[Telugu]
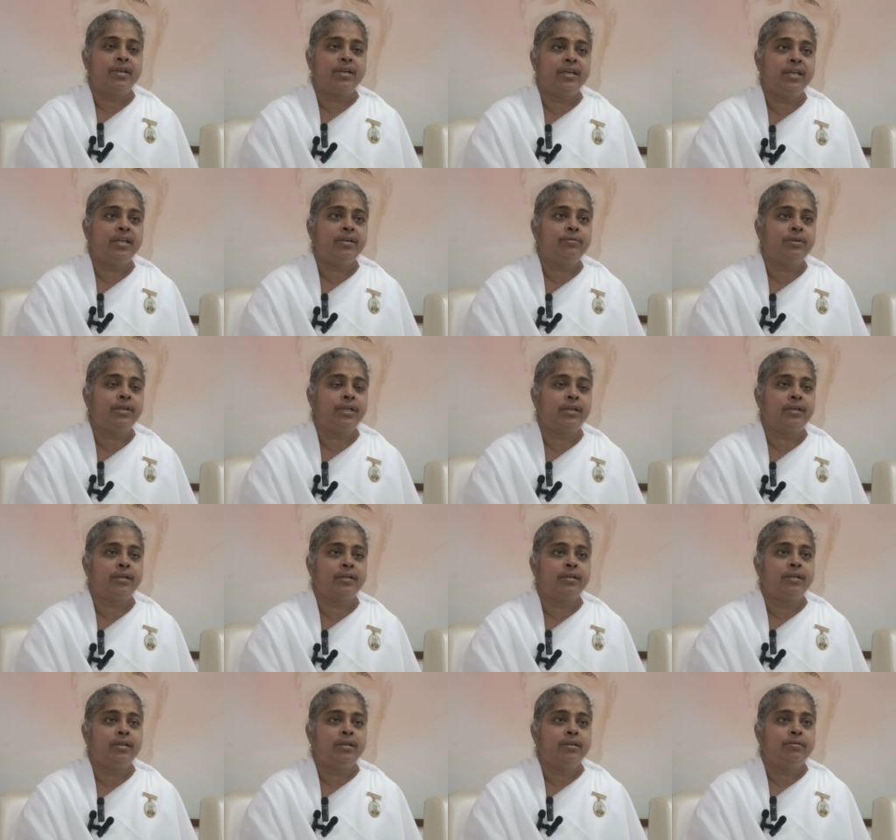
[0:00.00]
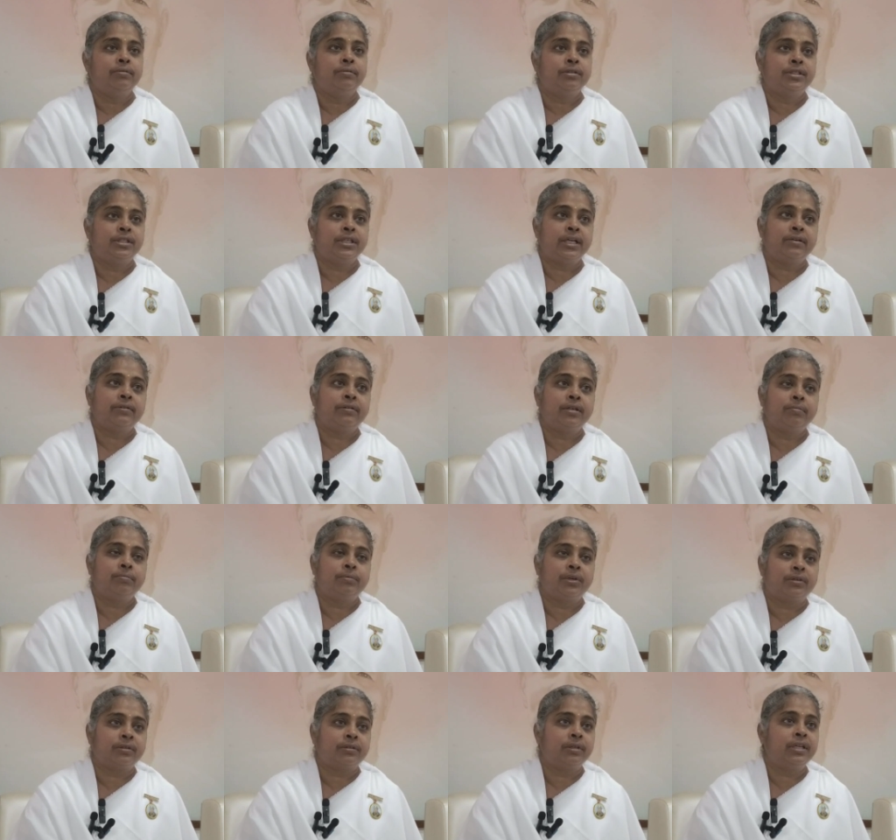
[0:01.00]
అవన్నీ కూడా వచ్చేటువంటి
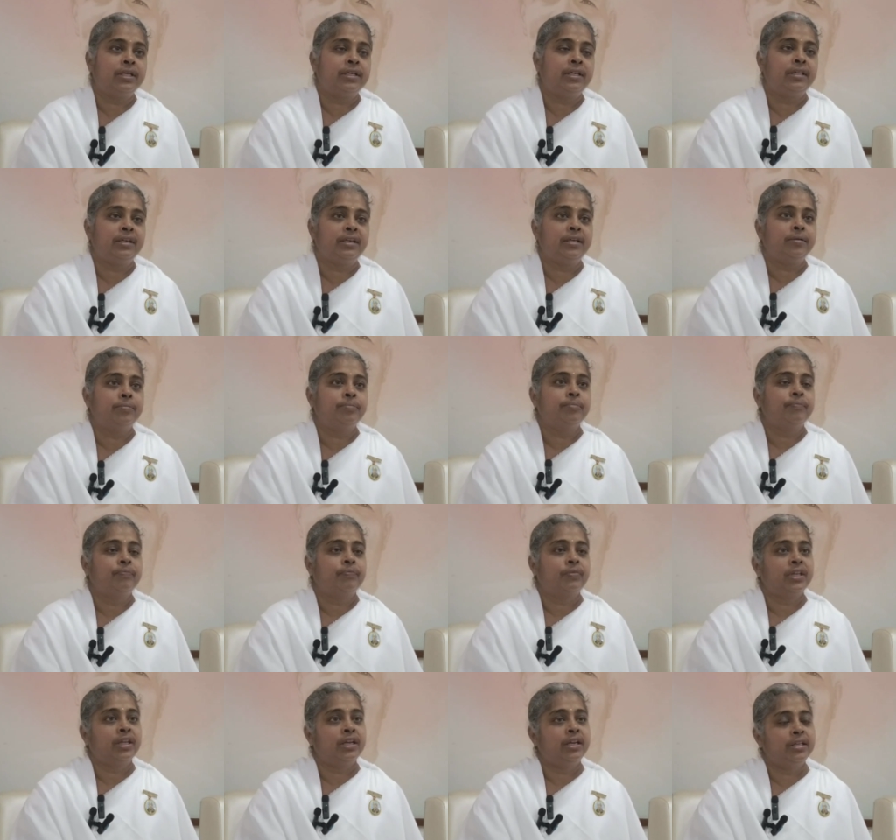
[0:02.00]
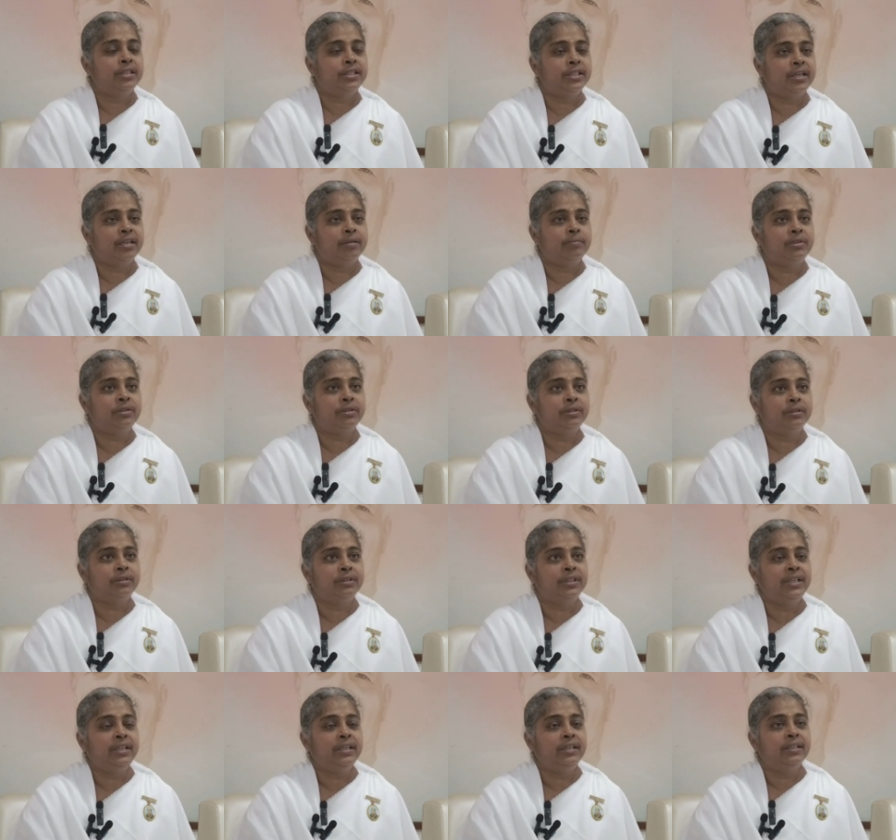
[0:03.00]
భక్తులకి తెలియచేయడం
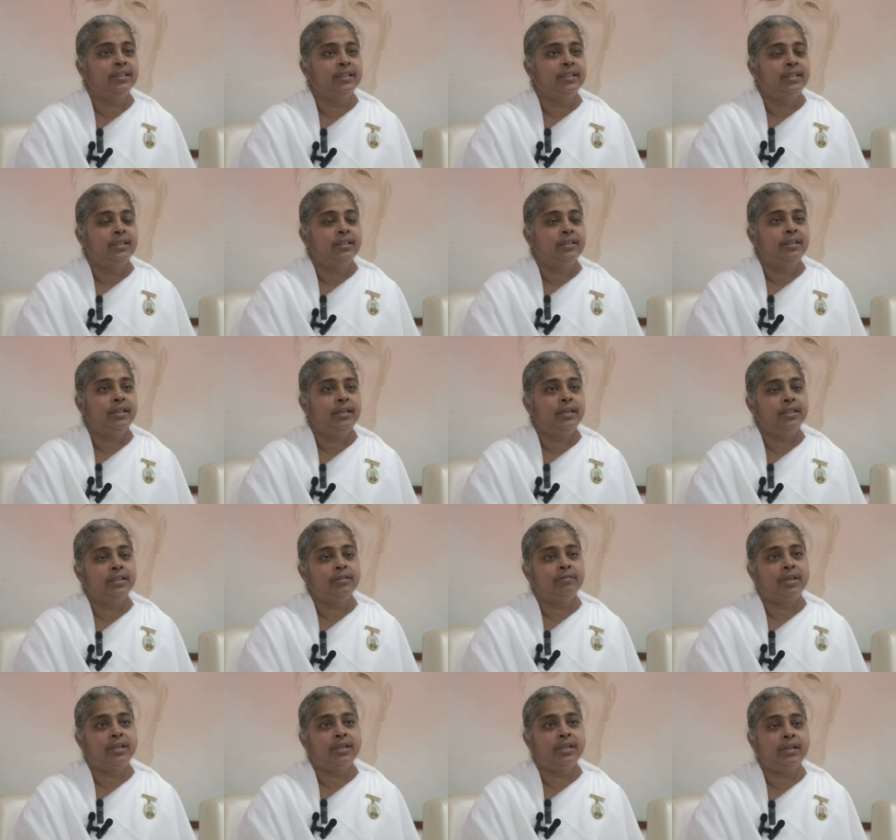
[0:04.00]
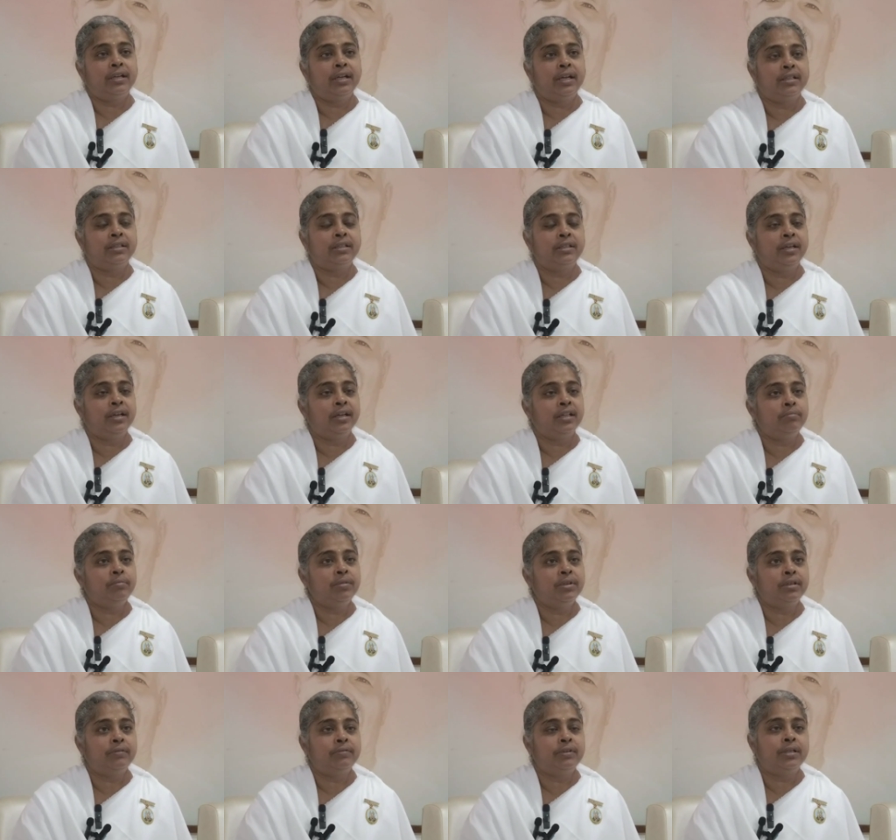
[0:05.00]
అవుతుంది దీని ద్వారా
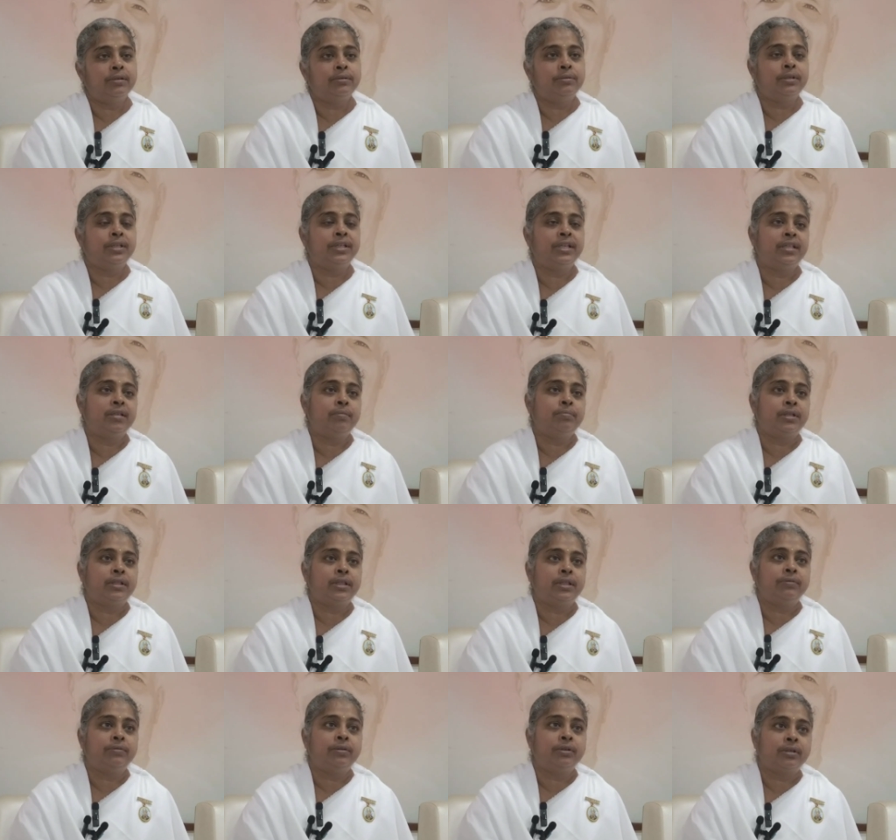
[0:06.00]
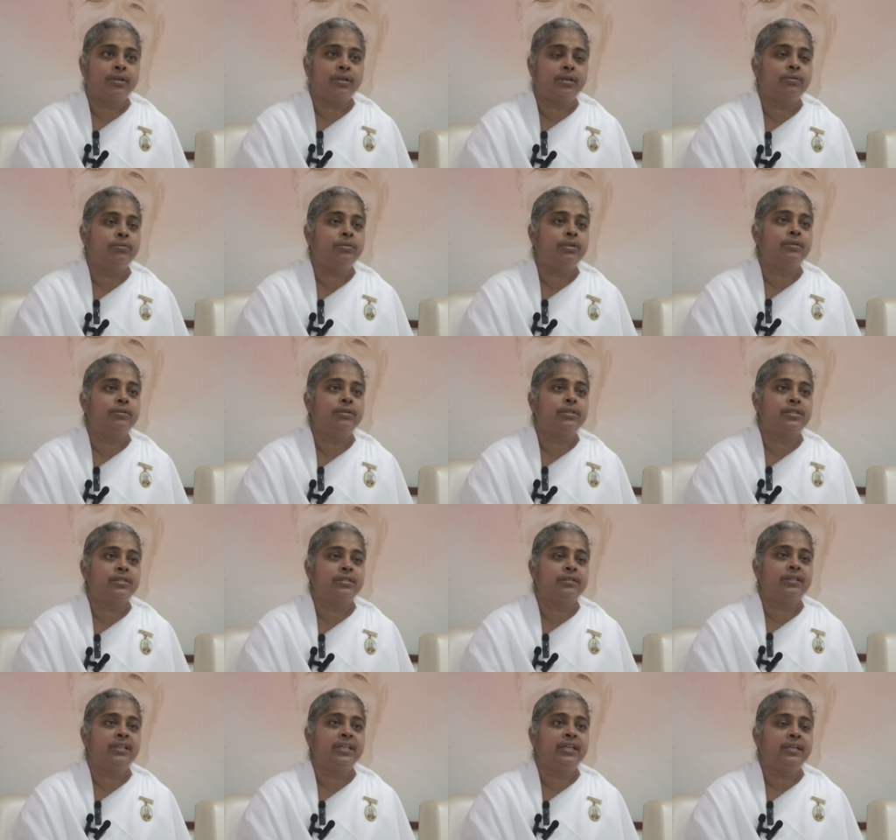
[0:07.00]
ఆధ్యాత్మిక వెలుగు అనేది ప్రతి ఒక్కరిలో కూడా
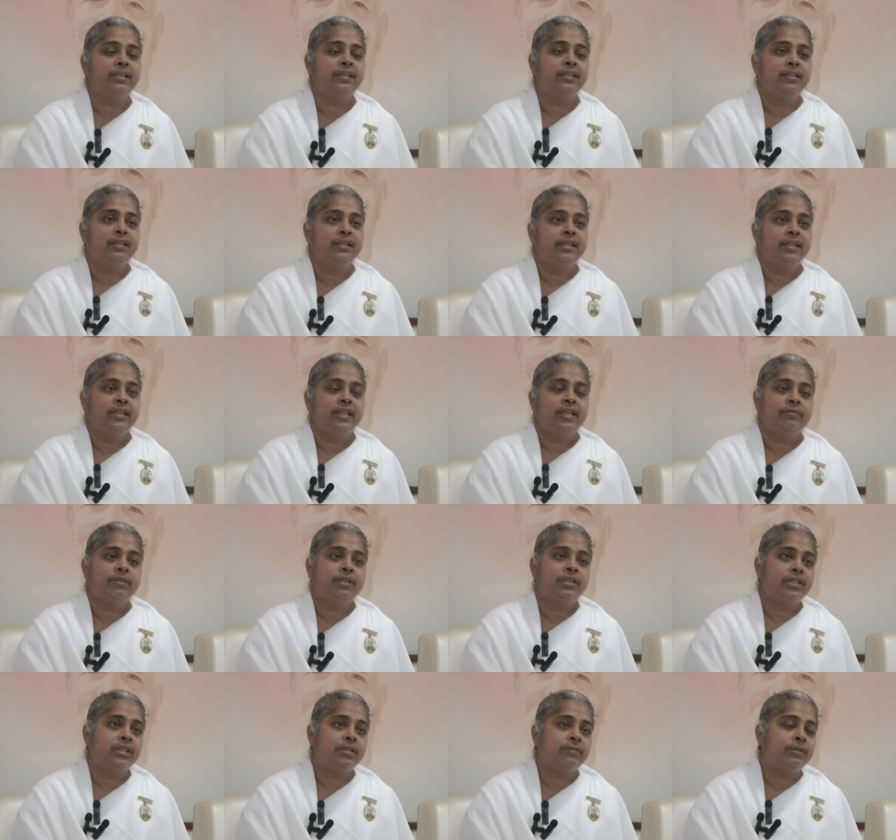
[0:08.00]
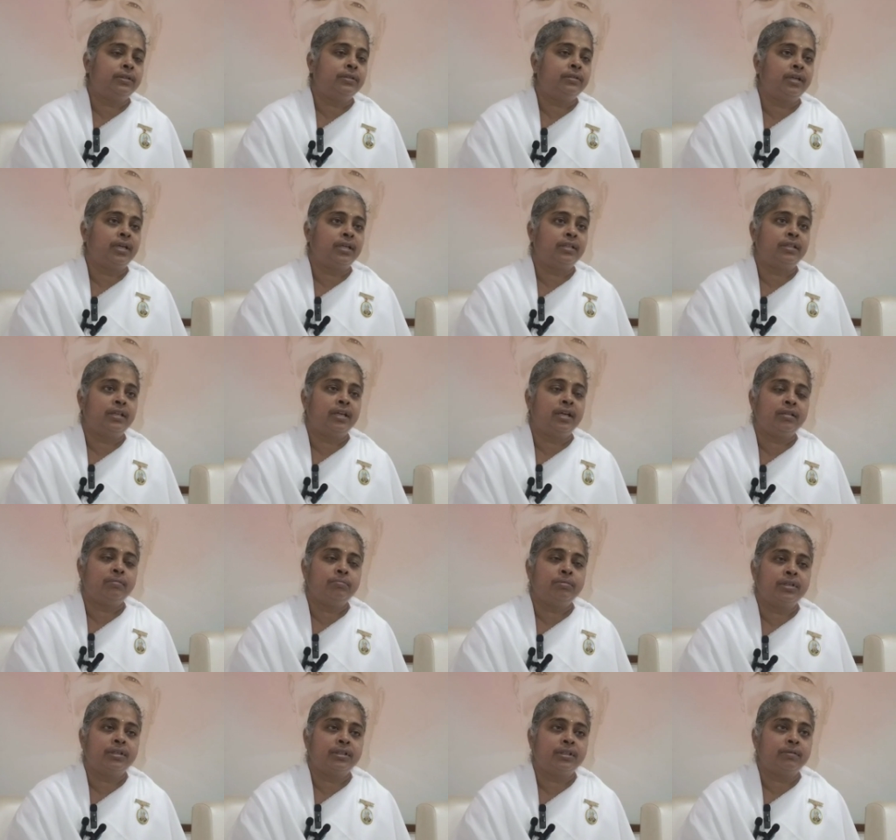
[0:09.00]
వస్తుంది ఎవరి జీవితంలో
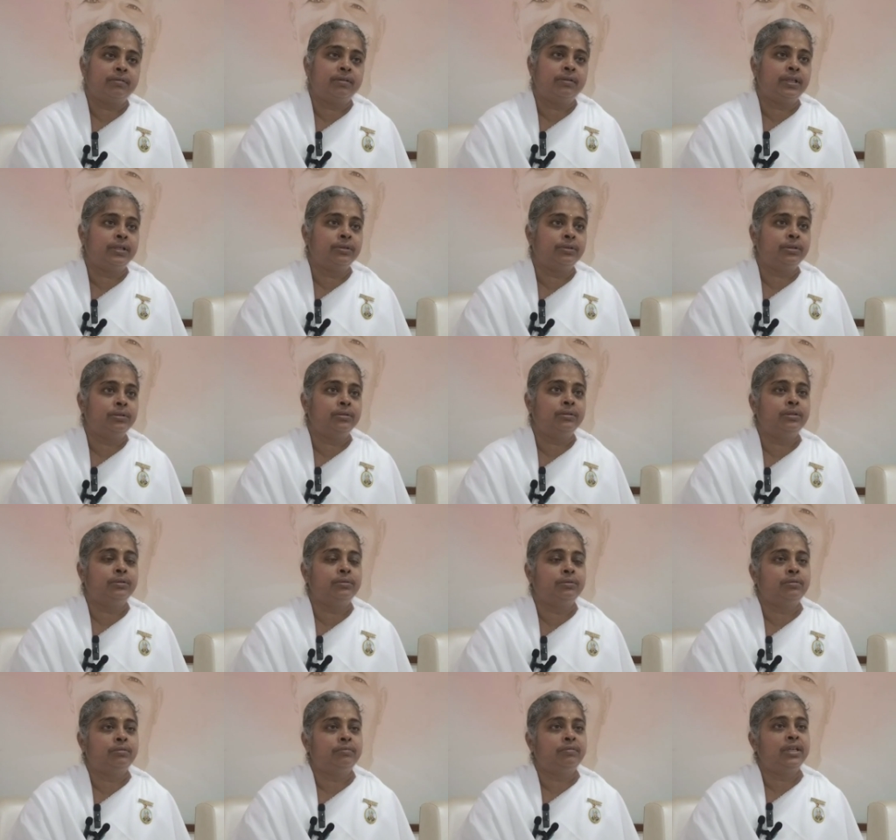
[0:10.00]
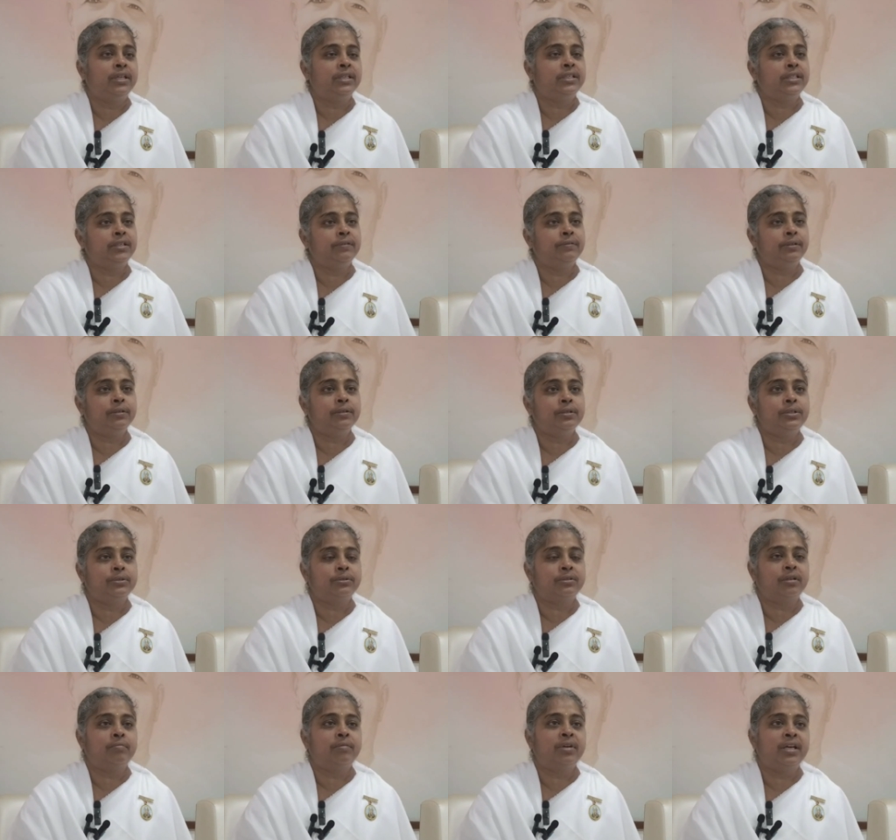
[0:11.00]
ఆధ్యాత్మికత వెలుగుతుందో
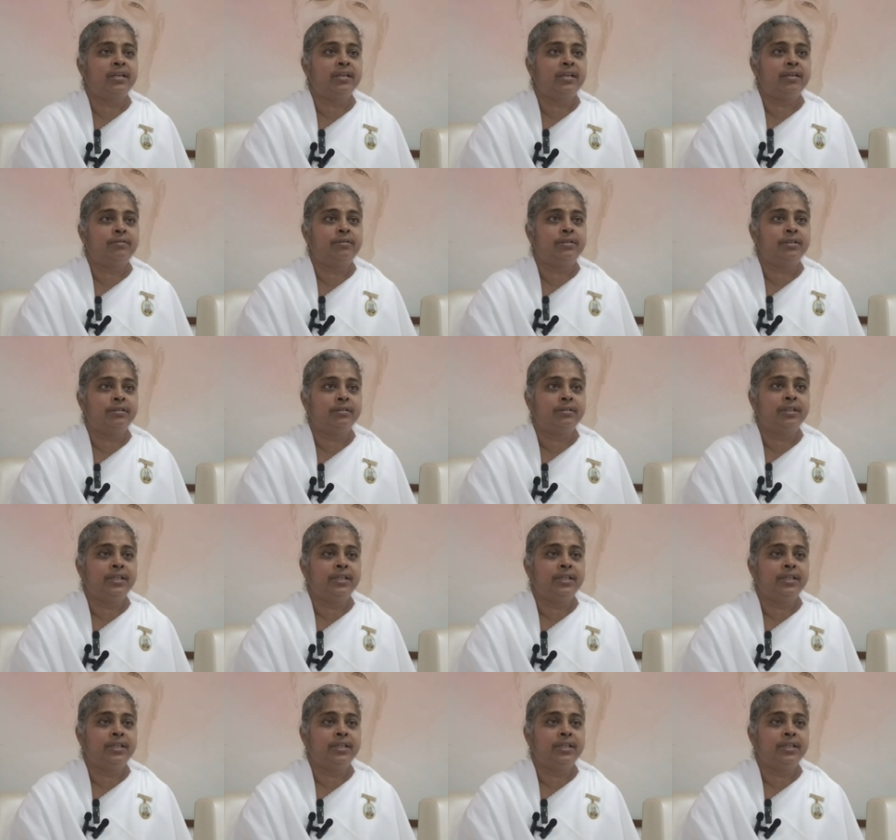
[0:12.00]
వాళ్ళ